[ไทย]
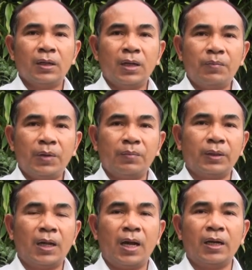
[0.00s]
ได้เป็นป
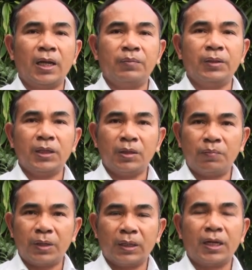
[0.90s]
ระธานในพิธี
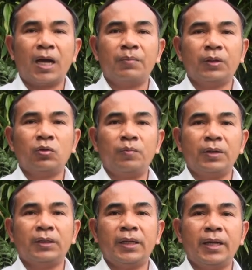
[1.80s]
เปิดการประถม
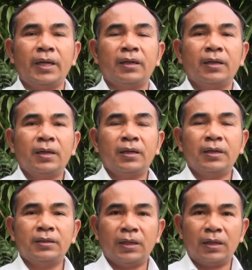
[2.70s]
นิเทศ
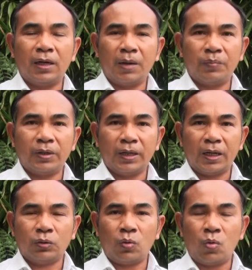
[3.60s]
นิสิตระดับปริญ
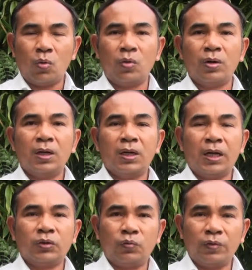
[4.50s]
ญาโท ห
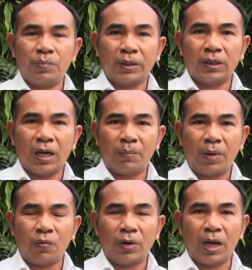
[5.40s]
ลักสูตรวิปัสนา
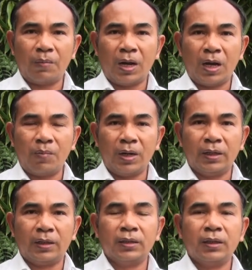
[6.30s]
ภาวนามหาบัณ
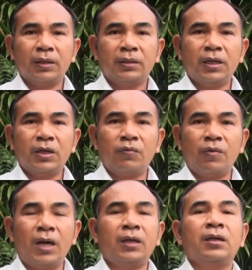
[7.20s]
ฑิตที่
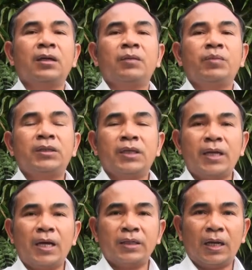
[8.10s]
วัดพิช
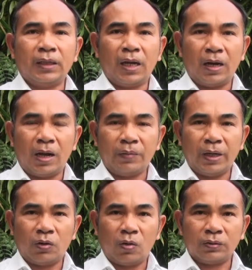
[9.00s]
ยยาติการาม
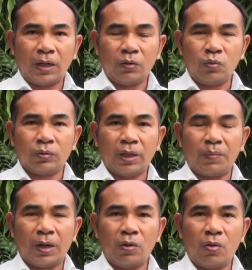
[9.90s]
เขตคลองสานกรุงเท
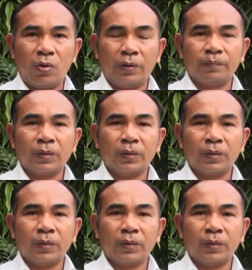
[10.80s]
พมหานคร